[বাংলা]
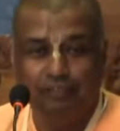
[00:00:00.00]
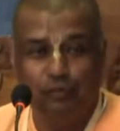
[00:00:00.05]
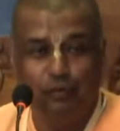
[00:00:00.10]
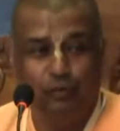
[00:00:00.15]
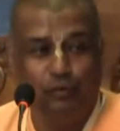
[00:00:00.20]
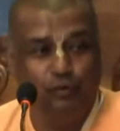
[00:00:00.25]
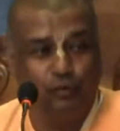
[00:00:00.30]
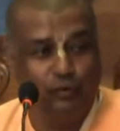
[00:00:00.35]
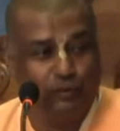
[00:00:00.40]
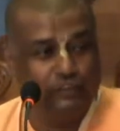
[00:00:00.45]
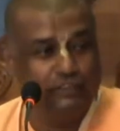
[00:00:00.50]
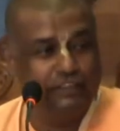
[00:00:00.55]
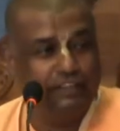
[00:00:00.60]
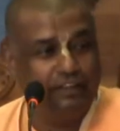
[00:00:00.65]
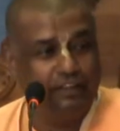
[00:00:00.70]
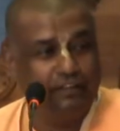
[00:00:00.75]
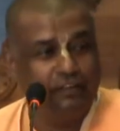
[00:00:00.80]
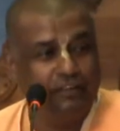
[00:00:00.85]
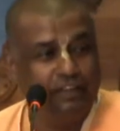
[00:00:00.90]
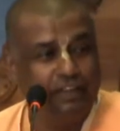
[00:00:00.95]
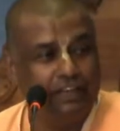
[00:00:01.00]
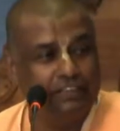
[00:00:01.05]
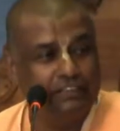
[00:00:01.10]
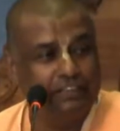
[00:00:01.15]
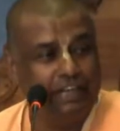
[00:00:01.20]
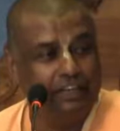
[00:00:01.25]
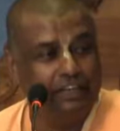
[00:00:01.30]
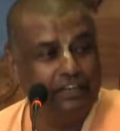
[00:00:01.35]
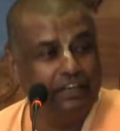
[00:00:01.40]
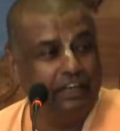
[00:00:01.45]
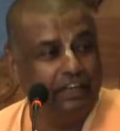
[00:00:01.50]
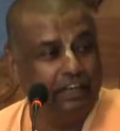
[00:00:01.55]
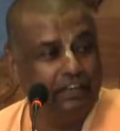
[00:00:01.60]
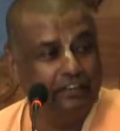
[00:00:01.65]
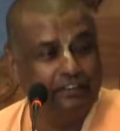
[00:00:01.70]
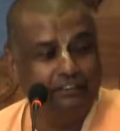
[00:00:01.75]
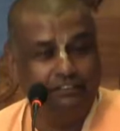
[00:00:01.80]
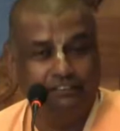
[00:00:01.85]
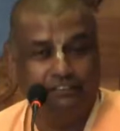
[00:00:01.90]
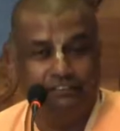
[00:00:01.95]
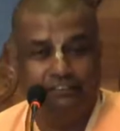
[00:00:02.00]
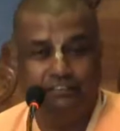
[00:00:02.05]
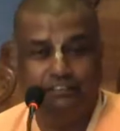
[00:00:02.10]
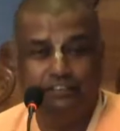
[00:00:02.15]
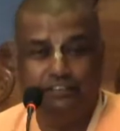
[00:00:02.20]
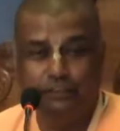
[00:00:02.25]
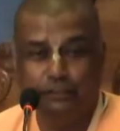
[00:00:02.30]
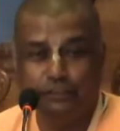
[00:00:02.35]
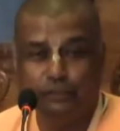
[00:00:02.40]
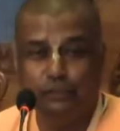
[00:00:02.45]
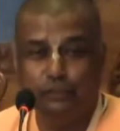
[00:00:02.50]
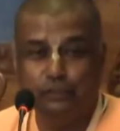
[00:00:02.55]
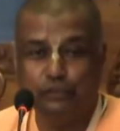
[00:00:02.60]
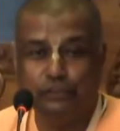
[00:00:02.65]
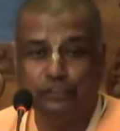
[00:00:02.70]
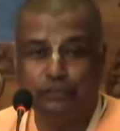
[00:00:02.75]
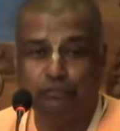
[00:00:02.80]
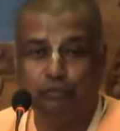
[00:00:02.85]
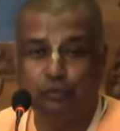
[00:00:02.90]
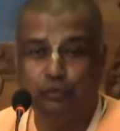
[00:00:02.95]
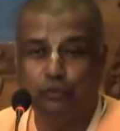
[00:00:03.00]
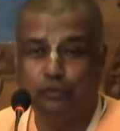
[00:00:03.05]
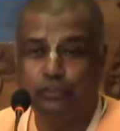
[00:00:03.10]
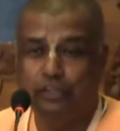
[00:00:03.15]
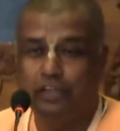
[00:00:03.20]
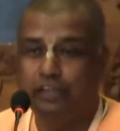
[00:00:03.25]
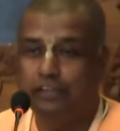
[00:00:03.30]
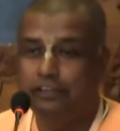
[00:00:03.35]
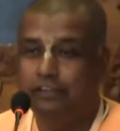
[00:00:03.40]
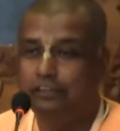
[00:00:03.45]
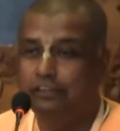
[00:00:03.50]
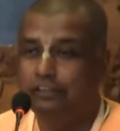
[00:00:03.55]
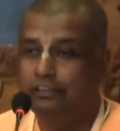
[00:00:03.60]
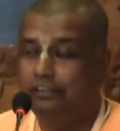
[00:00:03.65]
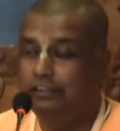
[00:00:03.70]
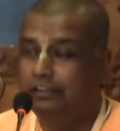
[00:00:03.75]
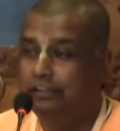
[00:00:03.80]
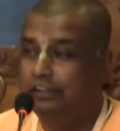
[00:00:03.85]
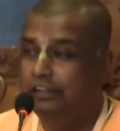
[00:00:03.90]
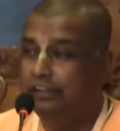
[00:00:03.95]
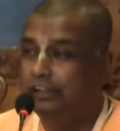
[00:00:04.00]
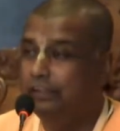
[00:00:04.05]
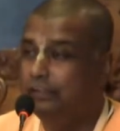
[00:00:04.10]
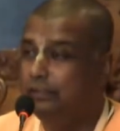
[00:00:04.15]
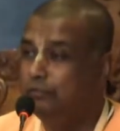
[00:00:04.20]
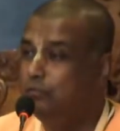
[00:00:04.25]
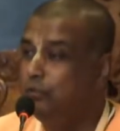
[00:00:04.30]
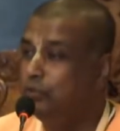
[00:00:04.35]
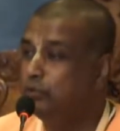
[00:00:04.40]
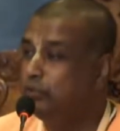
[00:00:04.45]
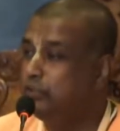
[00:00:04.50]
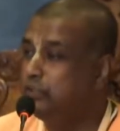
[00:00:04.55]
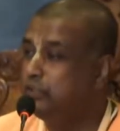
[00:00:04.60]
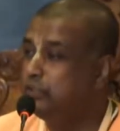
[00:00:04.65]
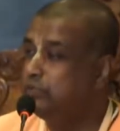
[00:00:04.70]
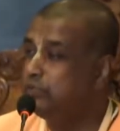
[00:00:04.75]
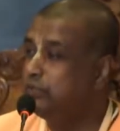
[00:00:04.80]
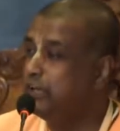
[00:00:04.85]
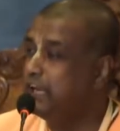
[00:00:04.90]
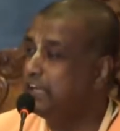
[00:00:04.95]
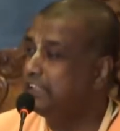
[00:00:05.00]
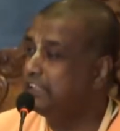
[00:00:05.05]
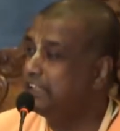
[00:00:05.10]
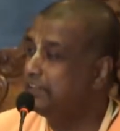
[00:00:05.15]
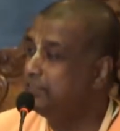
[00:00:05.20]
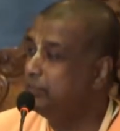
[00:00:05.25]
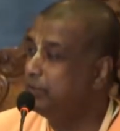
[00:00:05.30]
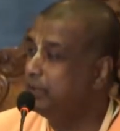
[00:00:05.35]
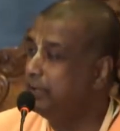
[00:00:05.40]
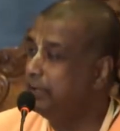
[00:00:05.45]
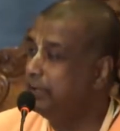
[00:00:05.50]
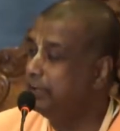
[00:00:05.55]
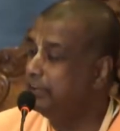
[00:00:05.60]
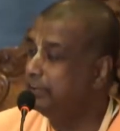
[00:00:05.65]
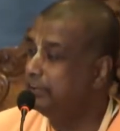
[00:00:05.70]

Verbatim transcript: ভোগ করছে কারণ তারা জানে না যে কৃষ্ণ হচ্ছেন ভোক্তা কিন্তু ভক্তি জীবনে আসার পরে